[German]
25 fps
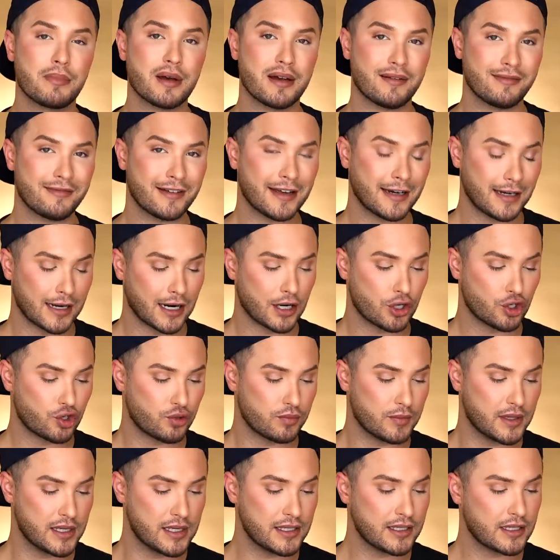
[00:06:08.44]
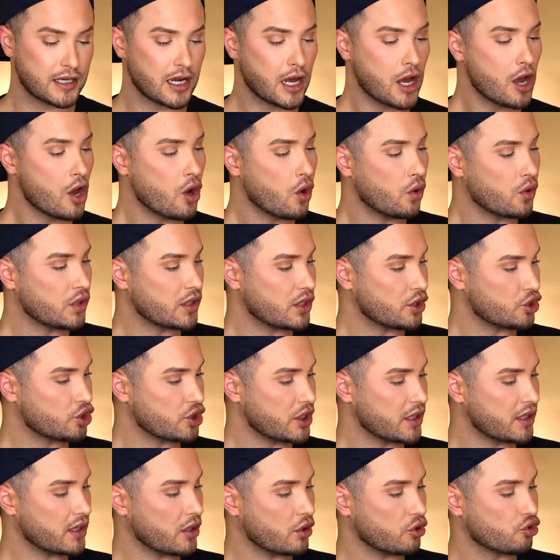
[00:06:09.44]
perfekt anschmilzt. Und hier
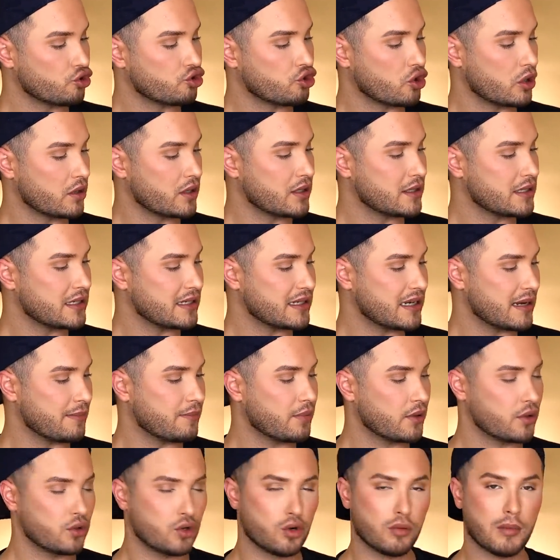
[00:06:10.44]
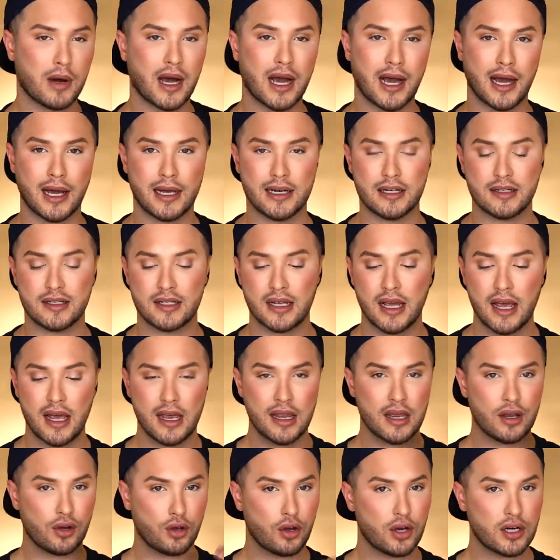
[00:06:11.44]
steht auch schon Step Nummer 1.
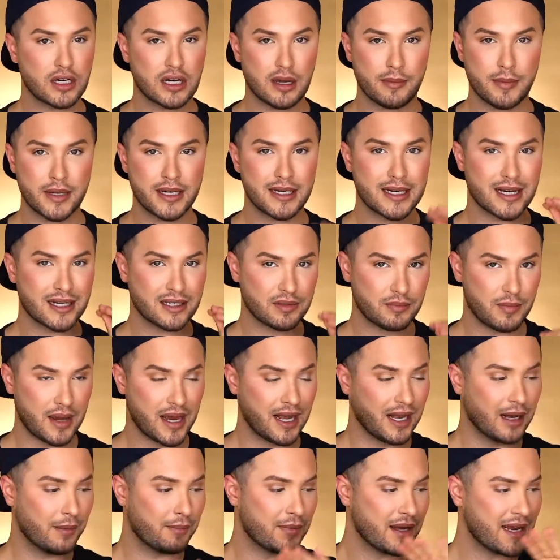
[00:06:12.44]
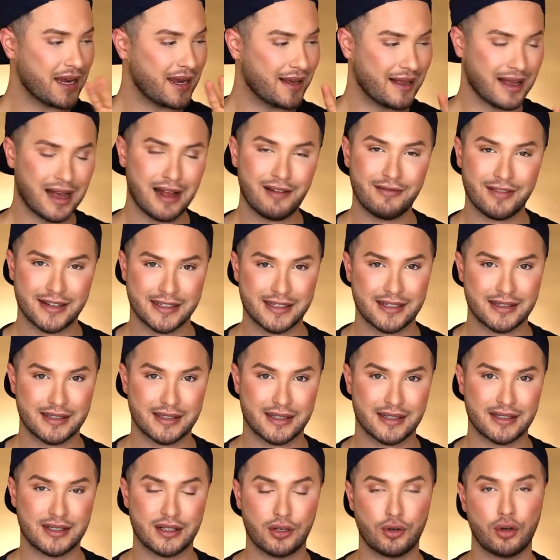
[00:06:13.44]
Ihr könnt damit das Make-up, egal was es
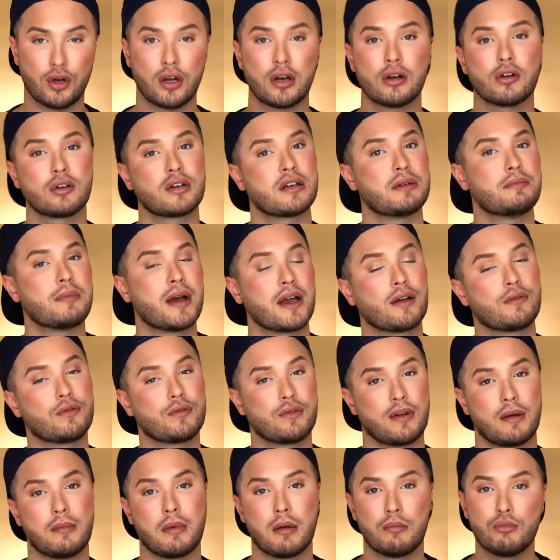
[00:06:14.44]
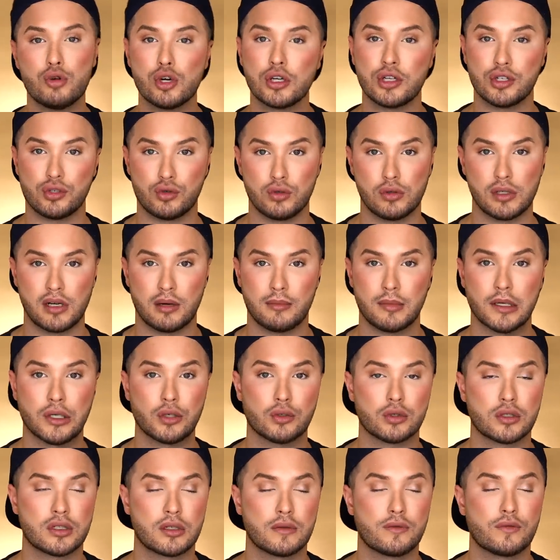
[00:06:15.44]
ist, ihr könnt auch den Microfiber Multitool damit
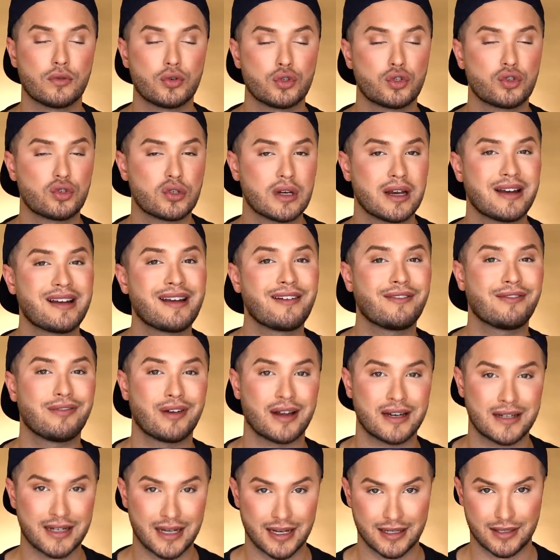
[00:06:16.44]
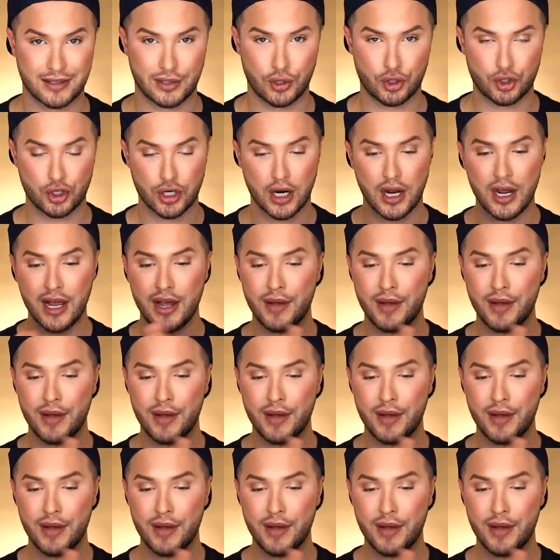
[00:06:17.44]
nutzen. Funktioniert fantastisch.